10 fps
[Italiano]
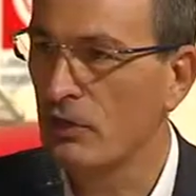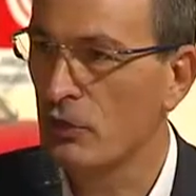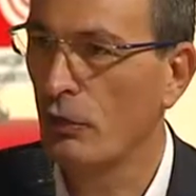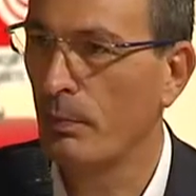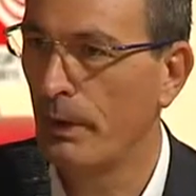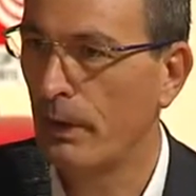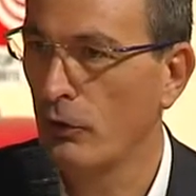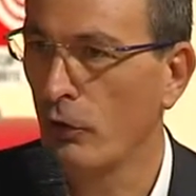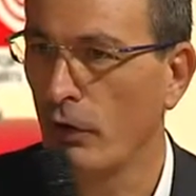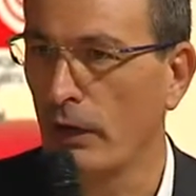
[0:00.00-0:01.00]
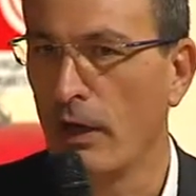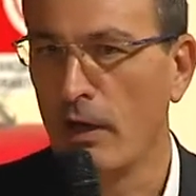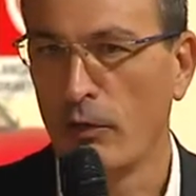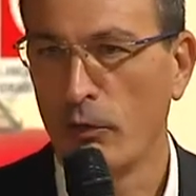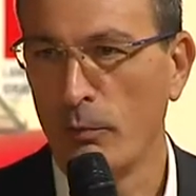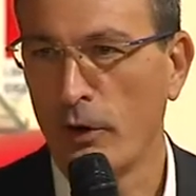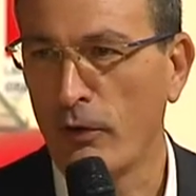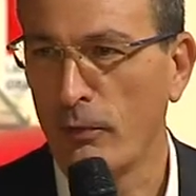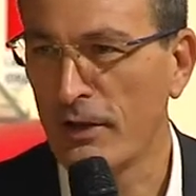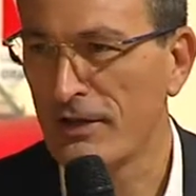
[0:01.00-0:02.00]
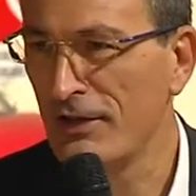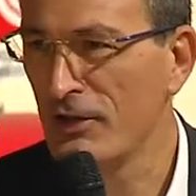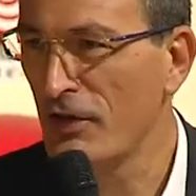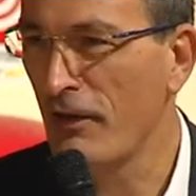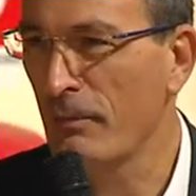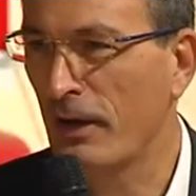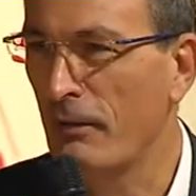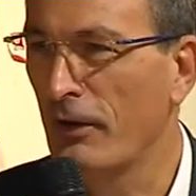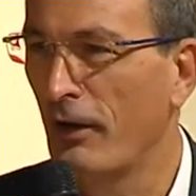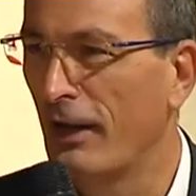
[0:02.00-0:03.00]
sono per noi, come, si diceva prima, no?